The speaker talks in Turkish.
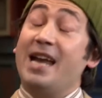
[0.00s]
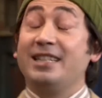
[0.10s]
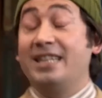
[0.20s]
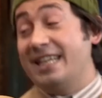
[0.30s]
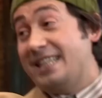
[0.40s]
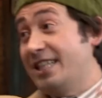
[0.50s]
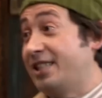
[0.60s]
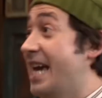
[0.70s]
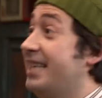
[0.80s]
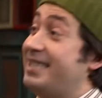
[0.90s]
ben
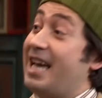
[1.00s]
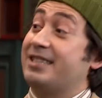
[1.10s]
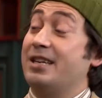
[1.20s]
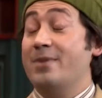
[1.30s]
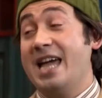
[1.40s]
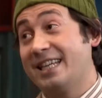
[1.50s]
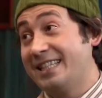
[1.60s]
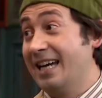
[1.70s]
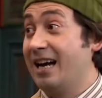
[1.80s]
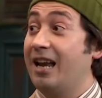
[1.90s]
gece geç yatayım,
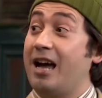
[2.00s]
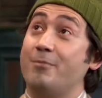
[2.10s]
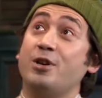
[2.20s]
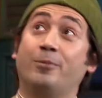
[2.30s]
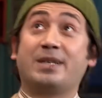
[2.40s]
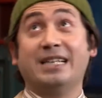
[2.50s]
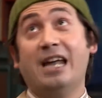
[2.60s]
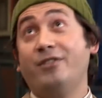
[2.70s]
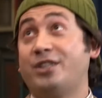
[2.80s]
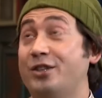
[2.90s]
erken kalkamıyorum,
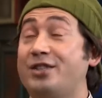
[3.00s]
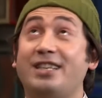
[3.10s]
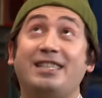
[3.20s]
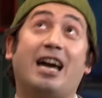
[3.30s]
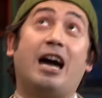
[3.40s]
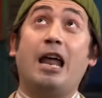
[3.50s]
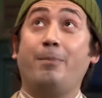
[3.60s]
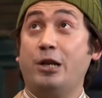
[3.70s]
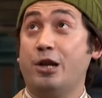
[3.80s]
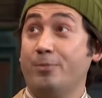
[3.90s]
sınav için sizde
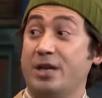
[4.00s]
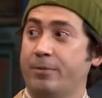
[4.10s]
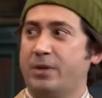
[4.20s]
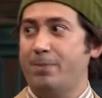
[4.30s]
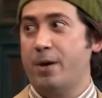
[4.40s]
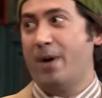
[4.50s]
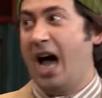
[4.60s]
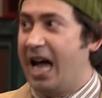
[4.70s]
kalabilir miyim gibi